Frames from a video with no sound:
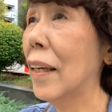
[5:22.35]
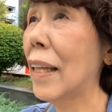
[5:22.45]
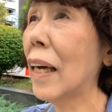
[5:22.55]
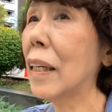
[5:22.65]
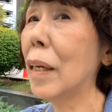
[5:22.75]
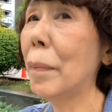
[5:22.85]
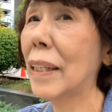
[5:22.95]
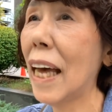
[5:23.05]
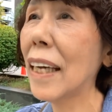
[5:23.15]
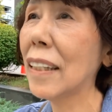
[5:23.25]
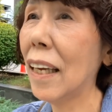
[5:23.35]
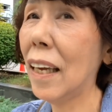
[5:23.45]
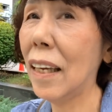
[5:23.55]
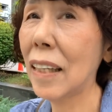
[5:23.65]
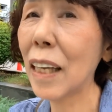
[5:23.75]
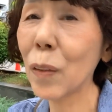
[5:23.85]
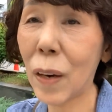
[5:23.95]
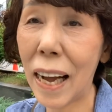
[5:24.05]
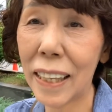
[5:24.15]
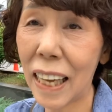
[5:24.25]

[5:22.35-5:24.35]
なければないでなんとか